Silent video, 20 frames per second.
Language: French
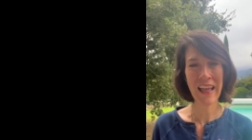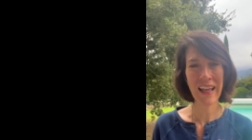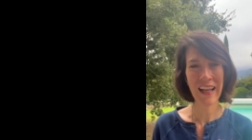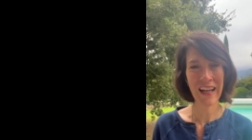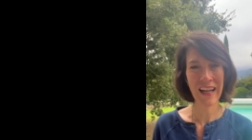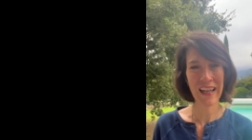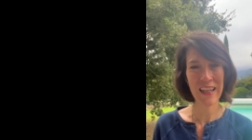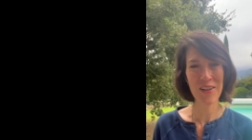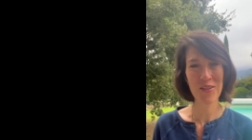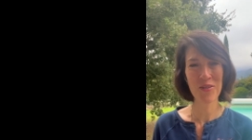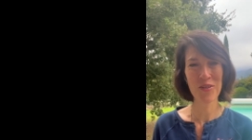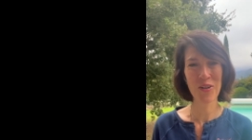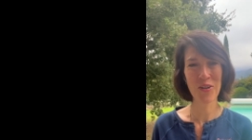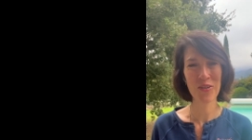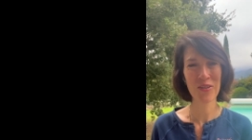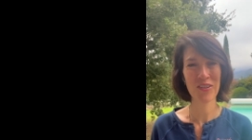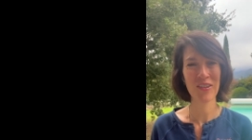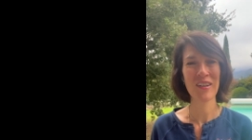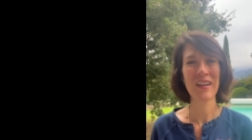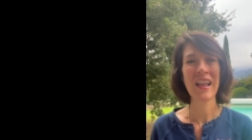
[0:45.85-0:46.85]

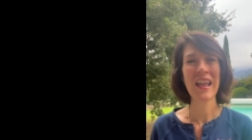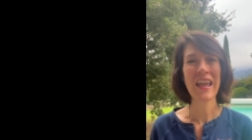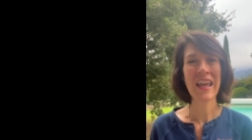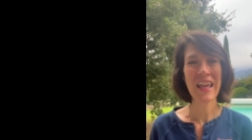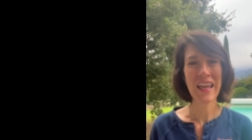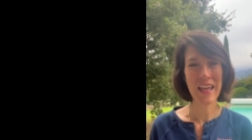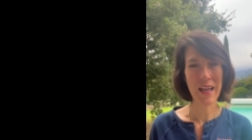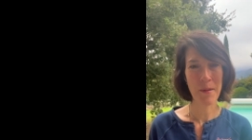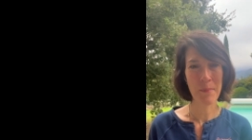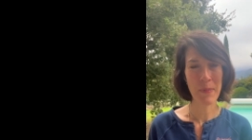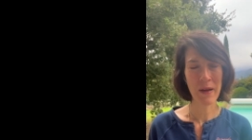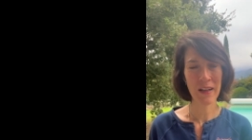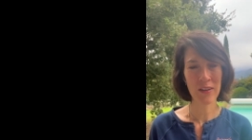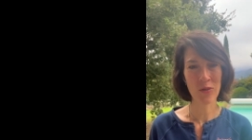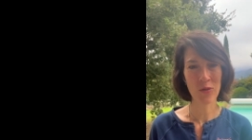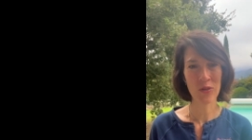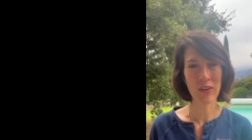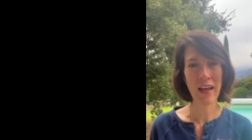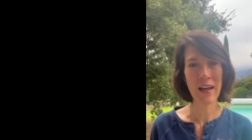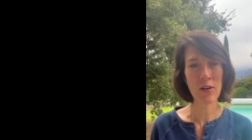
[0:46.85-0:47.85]
rayonnantes et
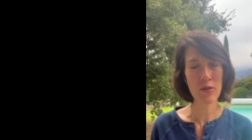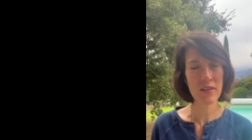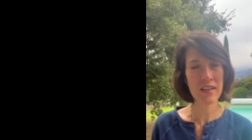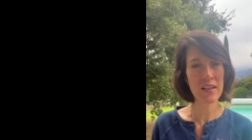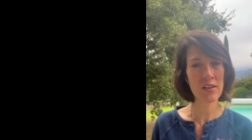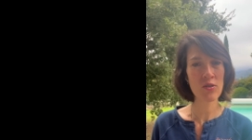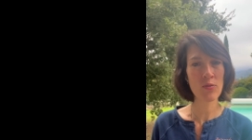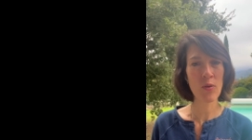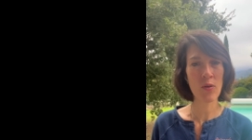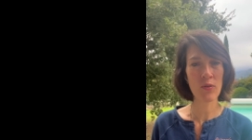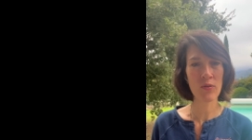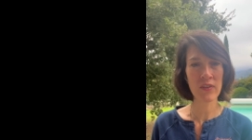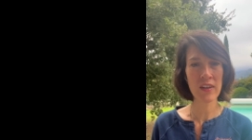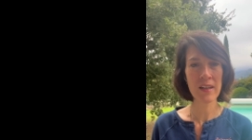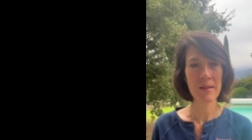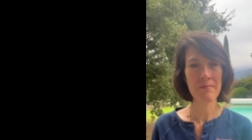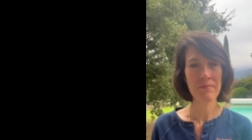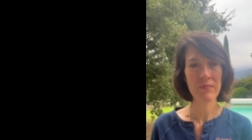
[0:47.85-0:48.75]
impactantes. Alors si tu as envie,